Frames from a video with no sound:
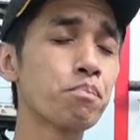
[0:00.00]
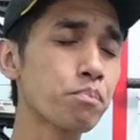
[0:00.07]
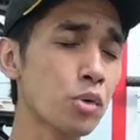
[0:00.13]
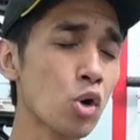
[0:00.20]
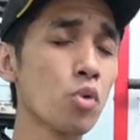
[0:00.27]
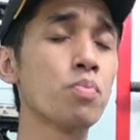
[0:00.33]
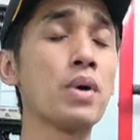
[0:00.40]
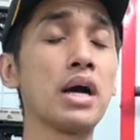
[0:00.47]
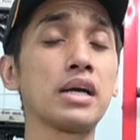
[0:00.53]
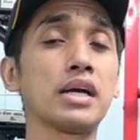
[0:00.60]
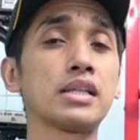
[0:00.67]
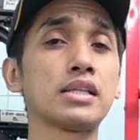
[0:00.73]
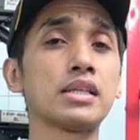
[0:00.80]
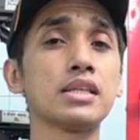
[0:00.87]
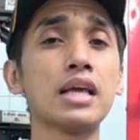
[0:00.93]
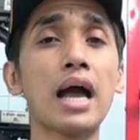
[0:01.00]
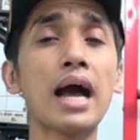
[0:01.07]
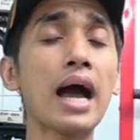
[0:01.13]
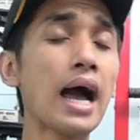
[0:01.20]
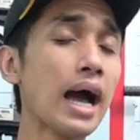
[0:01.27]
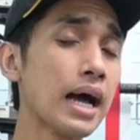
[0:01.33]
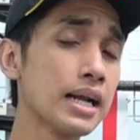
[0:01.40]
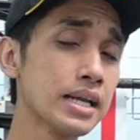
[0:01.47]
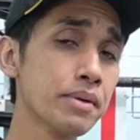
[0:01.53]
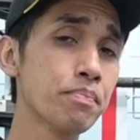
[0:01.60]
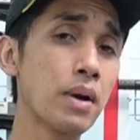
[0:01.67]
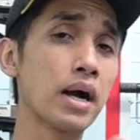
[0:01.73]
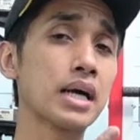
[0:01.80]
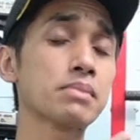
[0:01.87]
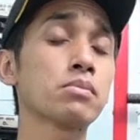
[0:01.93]
pro banget, yang ahli
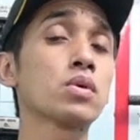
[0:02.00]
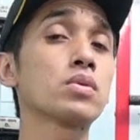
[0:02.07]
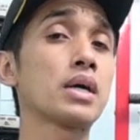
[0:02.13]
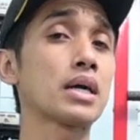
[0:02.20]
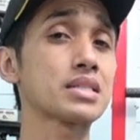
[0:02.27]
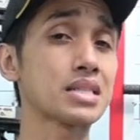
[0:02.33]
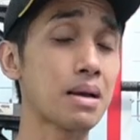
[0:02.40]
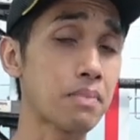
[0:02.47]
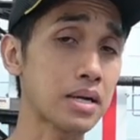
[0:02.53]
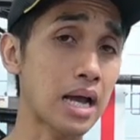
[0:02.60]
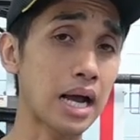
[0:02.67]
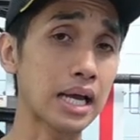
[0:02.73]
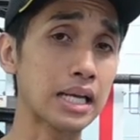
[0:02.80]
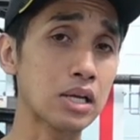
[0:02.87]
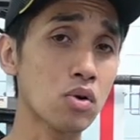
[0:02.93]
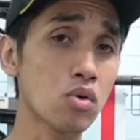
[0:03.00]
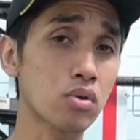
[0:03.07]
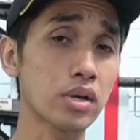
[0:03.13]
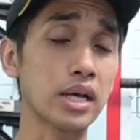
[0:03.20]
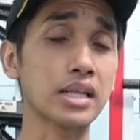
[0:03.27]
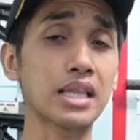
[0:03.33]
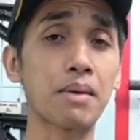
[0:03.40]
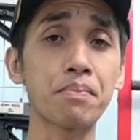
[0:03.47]
banget menggunakan senapan angin uklik.